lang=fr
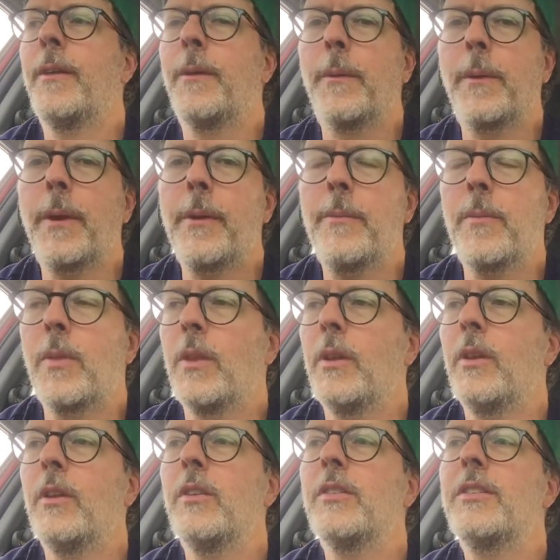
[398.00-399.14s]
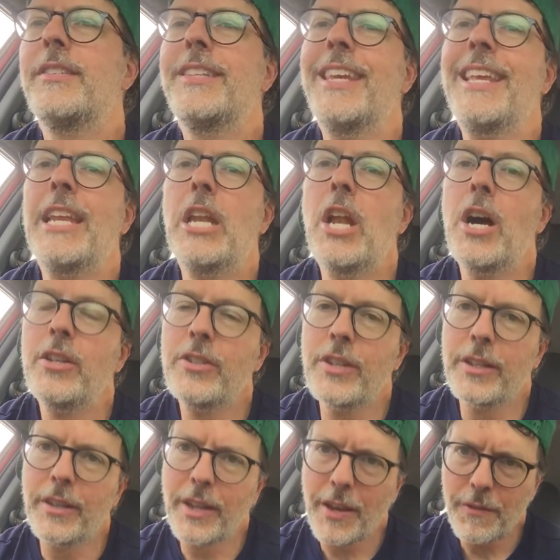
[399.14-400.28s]
OK? C'est l'as de
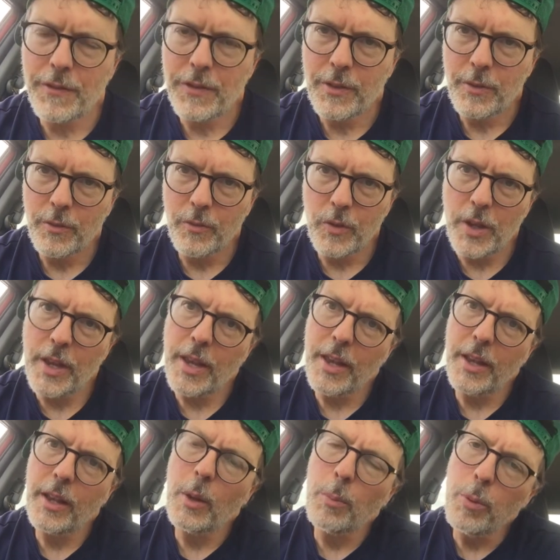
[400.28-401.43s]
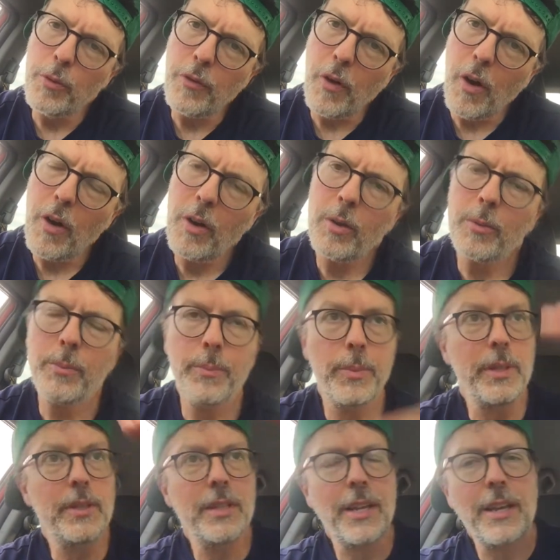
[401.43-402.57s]
trèfle le plus fort
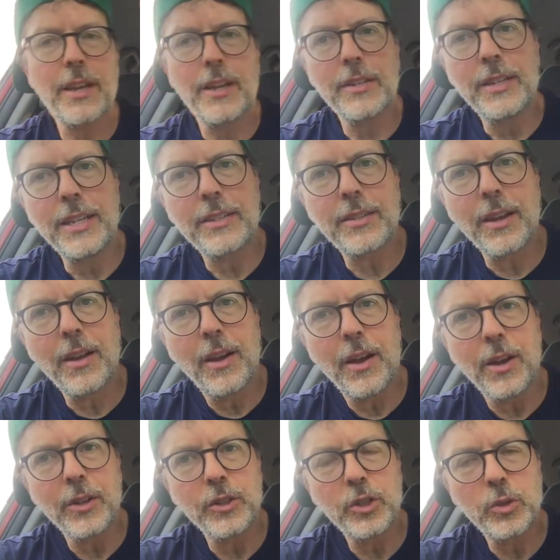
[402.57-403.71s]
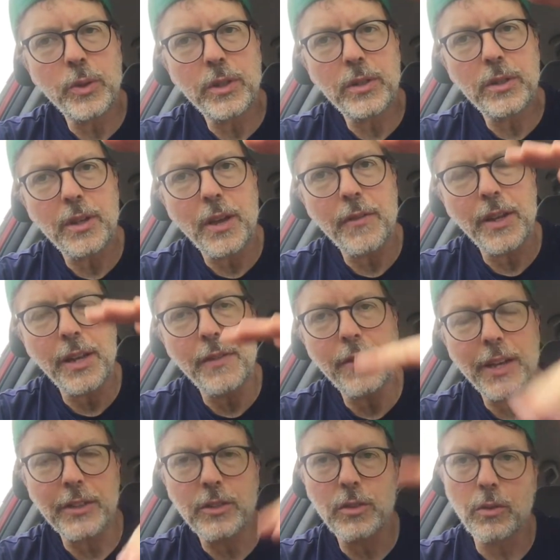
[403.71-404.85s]
puis ça descend ensuite avec les
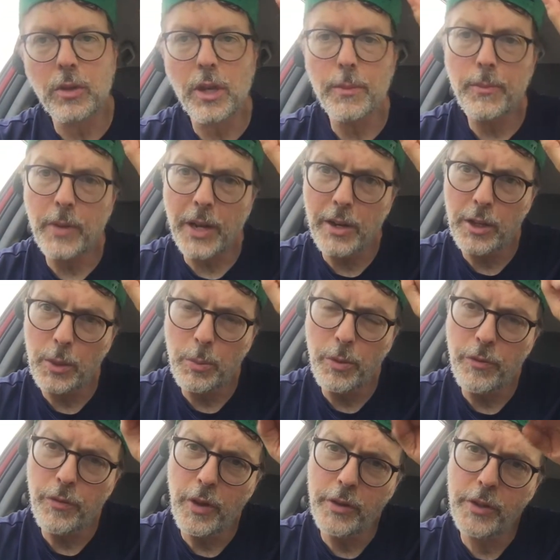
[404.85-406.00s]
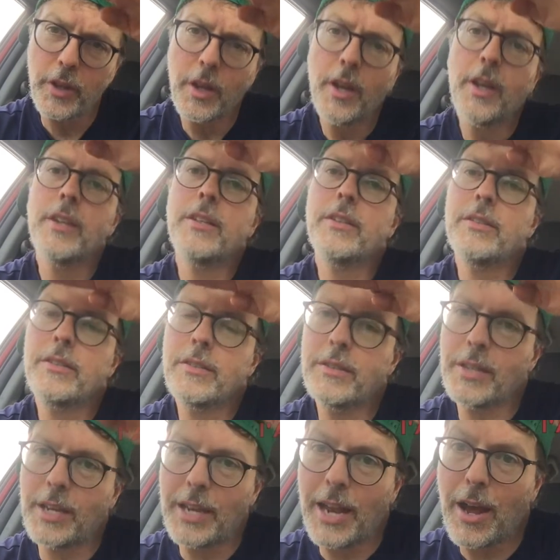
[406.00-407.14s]
faces. Donc la, la corde la plus forte,
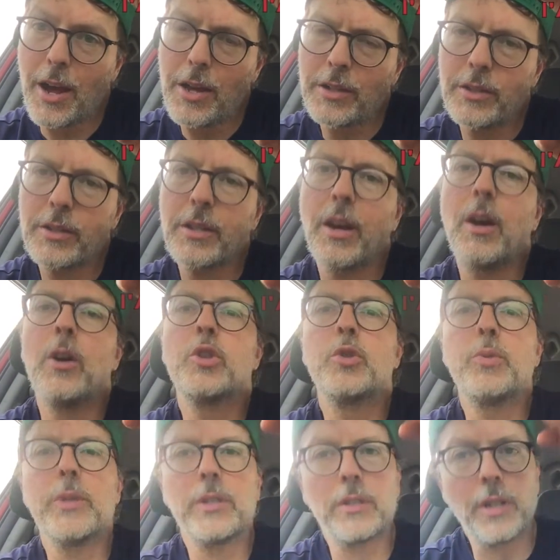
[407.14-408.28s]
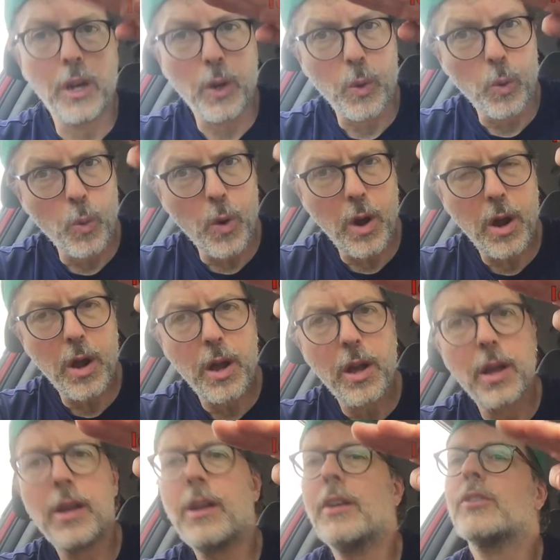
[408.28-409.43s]
c'est l'as, ensuite c'est le roi,
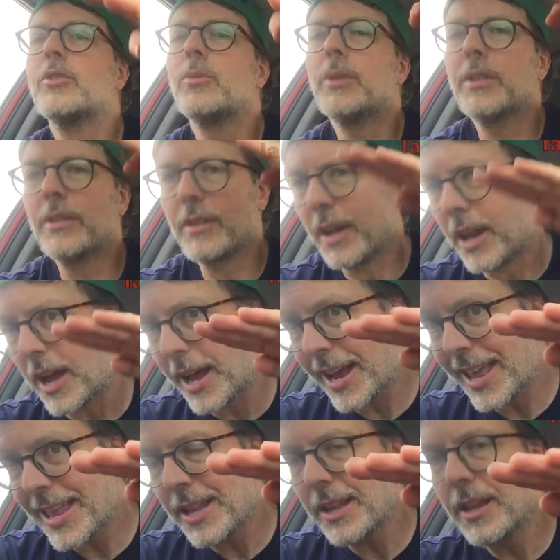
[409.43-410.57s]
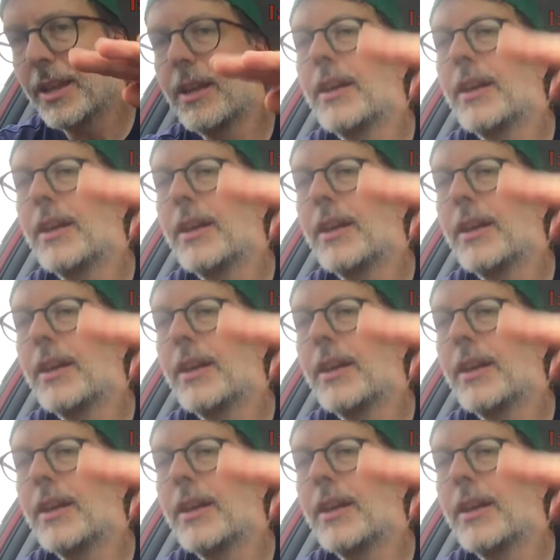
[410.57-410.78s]
ensuite c'est la reine,